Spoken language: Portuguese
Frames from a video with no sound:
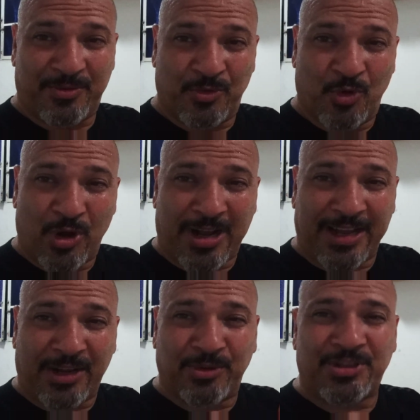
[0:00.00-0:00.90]
no
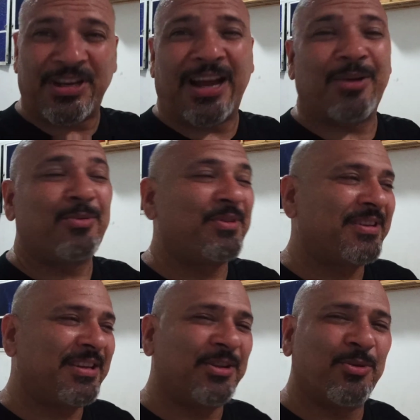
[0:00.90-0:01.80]
canal do Thiago
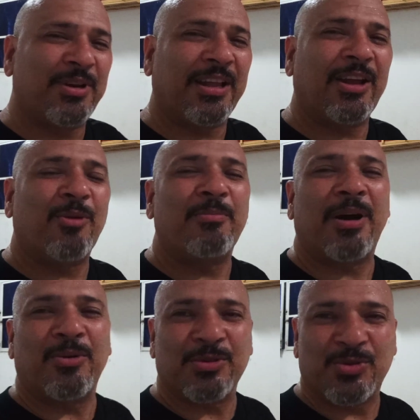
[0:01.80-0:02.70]
e no canal
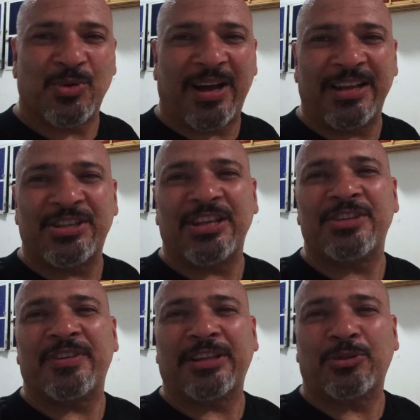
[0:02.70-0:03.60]
Mauro Soares, que a
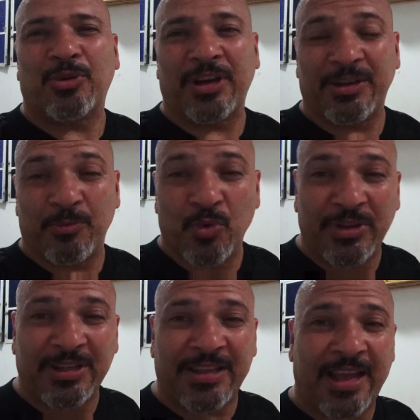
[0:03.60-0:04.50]
gente vai estar tá tocando
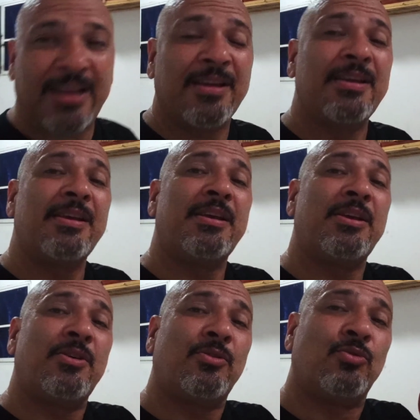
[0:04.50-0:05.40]
muita ideia.
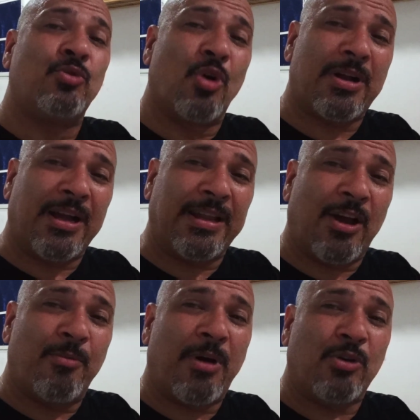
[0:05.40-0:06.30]
No
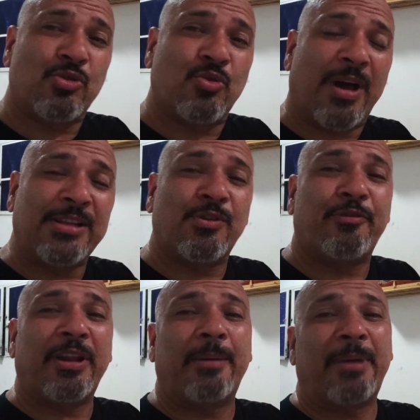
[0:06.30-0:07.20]
canal Mauro Soares eu
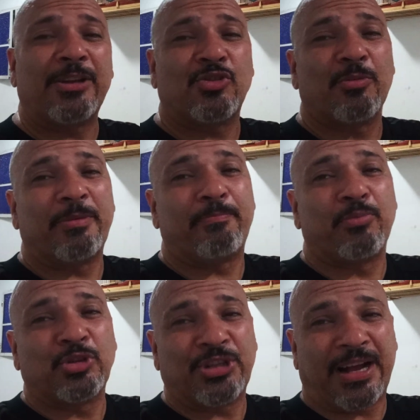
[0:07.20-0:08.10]
vou falar mais sobre
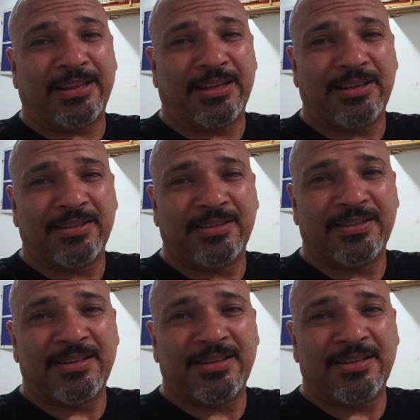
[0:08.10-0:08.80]
puxada,